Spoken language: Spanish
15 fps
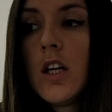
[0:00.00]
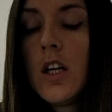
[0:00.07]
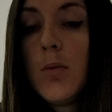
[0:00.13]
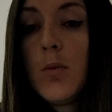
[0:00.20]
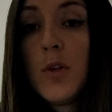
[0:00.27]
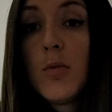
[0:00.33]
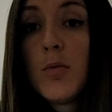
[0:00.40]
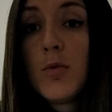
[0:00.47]
Y
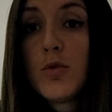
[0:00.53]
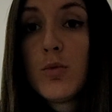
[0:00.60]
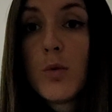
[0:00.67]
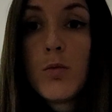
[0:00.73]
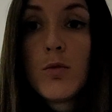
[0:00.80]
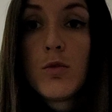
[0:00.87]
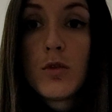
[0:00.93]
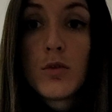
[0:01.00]
bueno, pues hubo
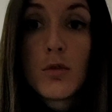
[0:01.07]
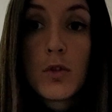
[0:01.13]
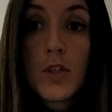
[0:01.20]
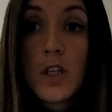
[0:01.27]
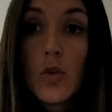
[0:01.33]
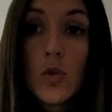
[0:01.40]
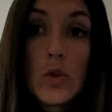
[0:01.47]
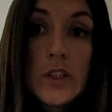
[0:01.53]
muchos o
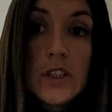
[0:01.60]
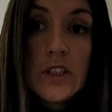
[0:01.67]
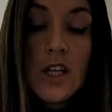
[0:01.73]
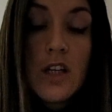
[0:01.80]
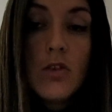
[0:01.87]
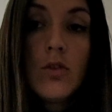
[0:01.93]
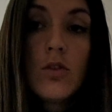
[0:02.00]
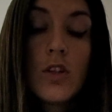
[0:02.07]
que no
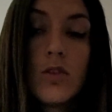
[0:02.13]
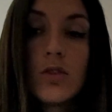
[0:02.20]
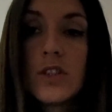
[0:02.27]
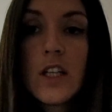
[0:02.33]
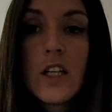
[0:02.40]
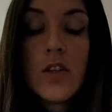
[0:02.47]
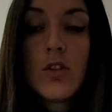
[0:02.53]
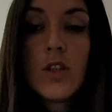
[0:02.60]
contestaron o que nos
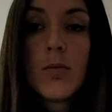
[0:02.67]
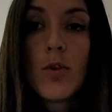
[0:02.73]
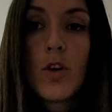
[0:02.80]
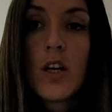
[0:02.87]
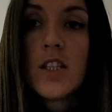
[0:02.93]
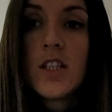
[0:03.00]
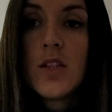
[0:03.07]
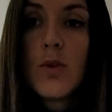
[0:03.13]
dijeron que por
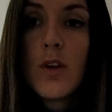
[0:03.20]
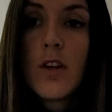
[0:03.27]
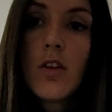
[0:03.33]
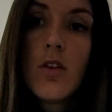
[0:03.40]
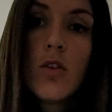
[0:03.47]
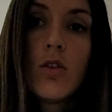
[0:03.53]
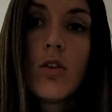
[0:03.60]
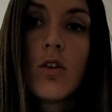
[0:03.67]
la
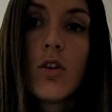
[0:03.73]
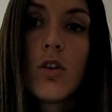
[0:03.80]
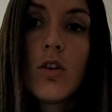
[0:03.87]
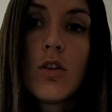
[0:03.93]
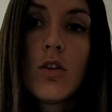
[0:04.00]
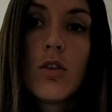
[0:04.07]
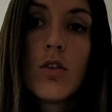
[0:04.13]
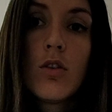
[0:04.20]

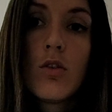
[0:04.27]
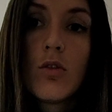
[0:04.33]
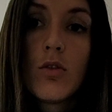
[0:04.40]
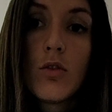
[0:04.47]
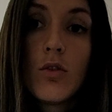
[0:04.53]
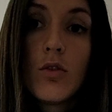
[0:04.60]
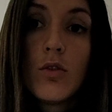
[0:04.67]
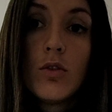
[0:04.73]
situación no
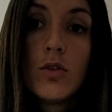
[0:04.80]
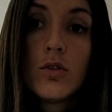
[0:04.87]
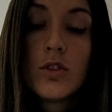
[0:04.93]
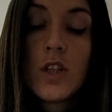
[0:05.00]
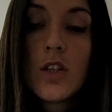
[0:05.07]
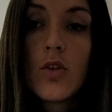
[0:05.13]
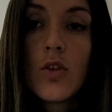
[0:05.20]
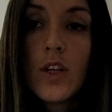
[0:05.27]

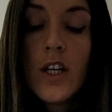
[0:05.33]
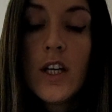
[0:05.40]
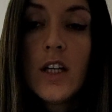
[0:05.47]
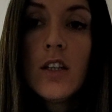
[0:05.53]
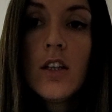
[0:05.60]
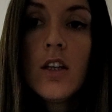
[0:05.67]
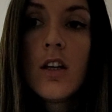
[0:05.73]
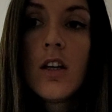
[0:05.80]
nos
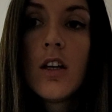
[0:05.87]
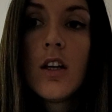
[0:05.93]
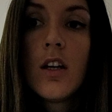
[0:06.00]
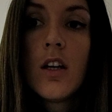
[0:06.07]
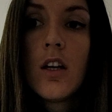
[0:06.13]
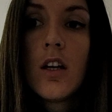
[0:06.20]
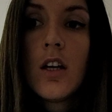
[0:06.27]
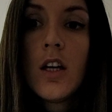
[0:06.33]
acogían.
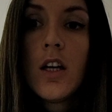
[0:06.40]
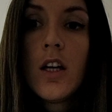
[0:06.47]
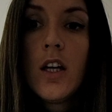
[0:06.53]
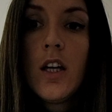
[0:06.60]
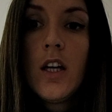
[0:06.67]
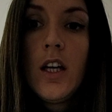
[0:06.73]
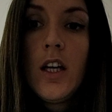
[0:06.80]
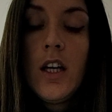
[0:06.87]

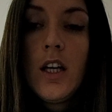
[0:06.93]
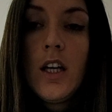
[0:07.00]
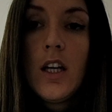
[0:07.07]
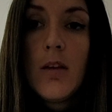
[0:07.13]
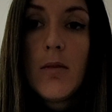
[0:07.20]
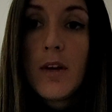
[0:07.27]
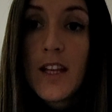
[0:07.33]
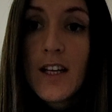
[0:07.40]
Y
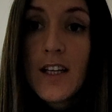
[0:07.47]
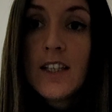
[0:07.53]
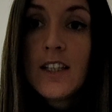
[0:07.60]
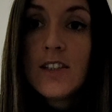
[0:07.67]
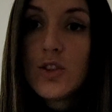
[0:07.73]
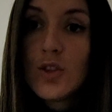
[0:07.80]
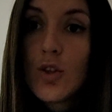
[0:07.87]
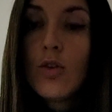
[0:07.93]
la verdad
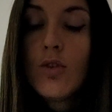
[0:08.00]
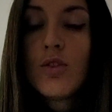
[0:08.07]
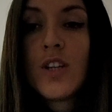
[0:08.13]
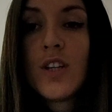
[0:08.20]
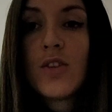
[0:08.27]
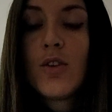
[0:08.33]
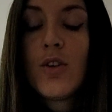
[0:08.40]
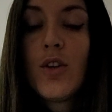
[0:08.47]
que solo nos
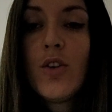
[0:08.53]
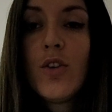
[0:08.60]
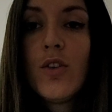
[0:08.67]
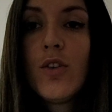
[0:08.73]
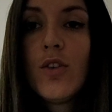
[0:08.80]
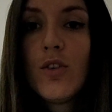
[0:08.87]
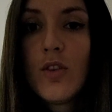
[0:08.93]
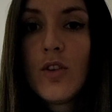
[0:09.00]

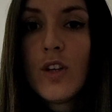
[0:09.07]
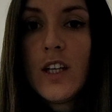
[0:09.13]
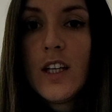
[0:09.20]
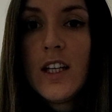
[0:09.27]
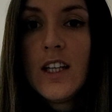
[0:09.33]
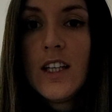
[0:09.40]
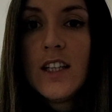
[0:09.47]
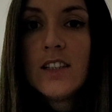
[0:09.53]
acogió
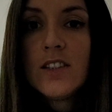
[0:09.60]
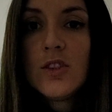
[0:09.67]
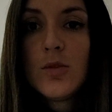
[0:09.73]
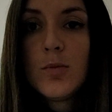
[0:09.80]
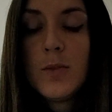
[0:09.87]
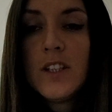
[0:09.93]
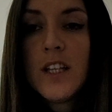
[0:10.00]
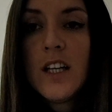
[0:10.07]
eh, este
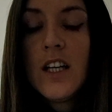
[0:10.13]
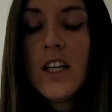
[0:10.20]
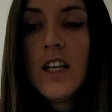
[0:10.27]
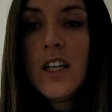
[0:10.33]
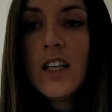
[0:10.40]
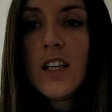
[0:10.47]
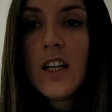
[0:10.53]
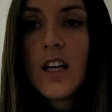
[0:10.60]
hospital
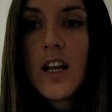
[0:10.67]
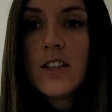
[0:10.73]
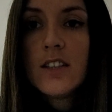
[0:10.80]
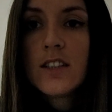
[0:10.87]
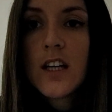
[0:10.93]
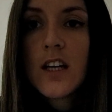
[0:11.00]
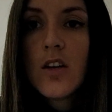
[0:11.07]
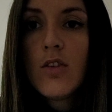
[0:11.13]
en
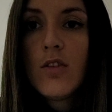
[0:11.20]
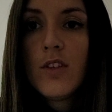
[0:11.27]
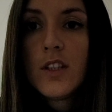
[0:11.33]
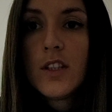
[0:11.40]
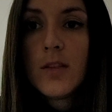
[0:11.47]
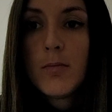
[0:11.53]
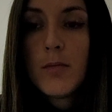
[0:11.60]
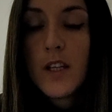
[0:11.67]
Hradec kralov
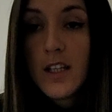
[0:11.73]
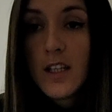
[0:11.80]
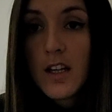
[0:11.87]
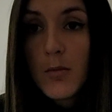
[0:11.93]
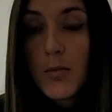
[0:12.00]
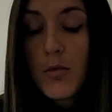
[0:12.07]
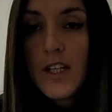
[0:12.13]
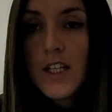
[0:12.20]
en,
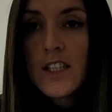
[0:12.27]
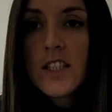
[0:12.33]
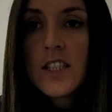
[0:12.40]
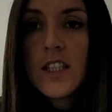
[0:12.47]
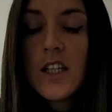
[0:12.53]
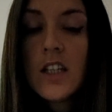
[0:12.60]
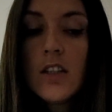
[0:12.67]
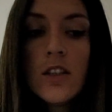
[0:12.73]
República
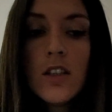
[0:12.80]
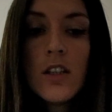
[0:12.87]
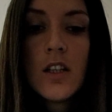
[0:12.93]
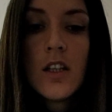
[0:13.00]
Checa.